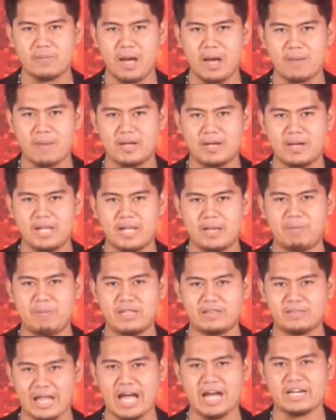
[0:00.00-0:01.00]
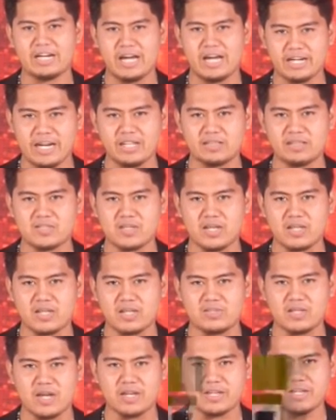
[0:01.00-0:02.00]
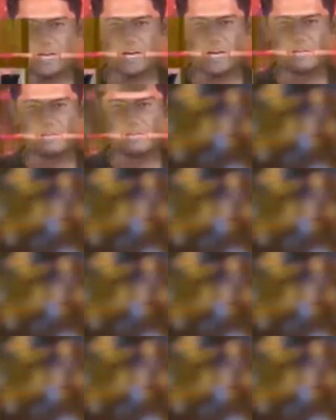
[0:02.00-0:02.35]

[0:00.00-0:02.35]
ang mga maling bintang ng netizen sa kanya.